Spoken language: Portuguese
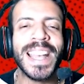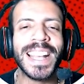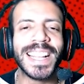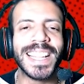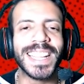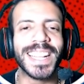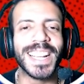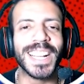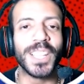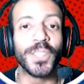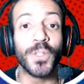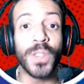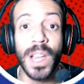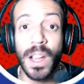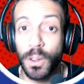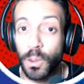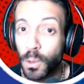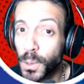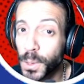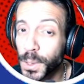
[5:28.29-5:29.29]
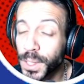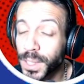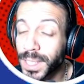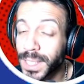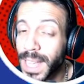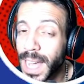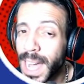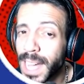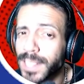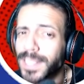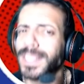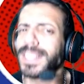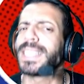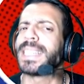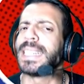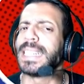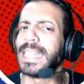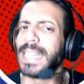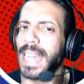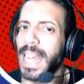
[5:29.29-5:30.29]
clicando em algum dos cards que
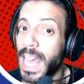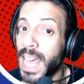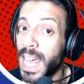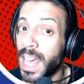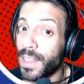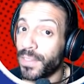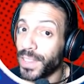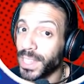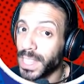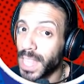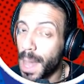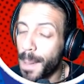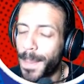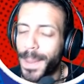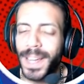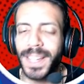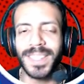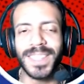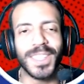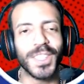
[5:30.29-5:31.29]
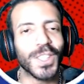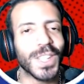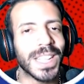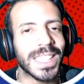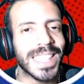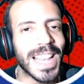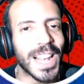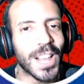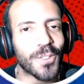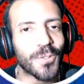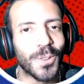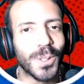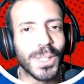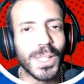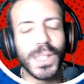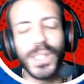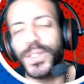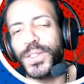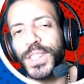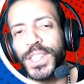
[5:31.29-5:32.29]
devem estar tá aparecendo na tela com
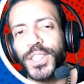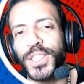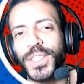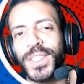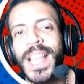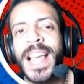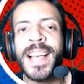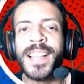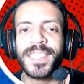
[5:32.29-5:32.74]
outros vídeos.